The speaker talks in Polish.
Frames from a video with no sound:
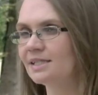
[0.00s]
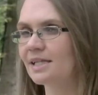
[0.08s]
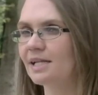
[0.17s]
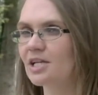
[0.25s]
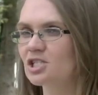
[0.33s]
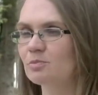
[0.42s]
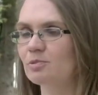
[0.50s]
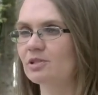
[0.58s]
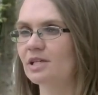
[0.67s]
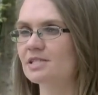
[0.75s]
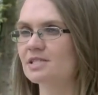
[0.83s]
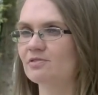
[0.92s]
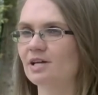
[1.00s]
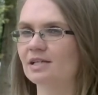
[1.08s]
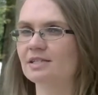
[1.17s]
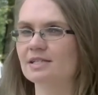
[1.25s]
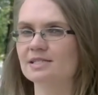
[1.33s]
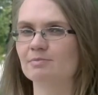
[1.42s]
Należy podać swój
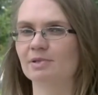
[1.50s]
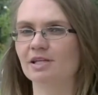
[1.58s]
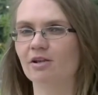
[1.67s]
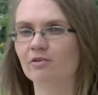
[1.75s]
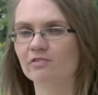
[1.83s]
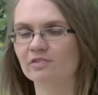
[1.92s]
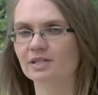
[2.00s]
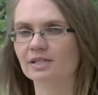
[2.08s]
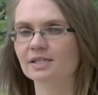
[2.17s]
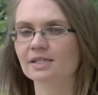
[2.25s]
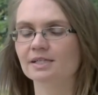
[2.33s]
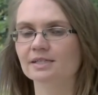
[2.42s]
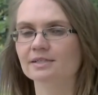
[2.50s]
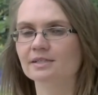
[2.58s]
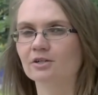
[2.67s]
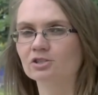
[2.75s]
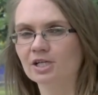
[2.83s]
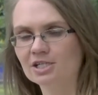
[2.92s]
adres mailowy,
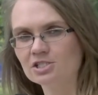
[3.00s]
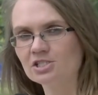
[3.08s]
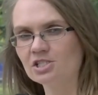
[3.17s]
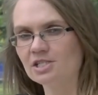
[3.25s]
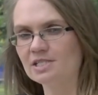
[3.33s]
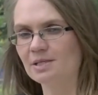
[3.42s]
y, odhaczyć, że się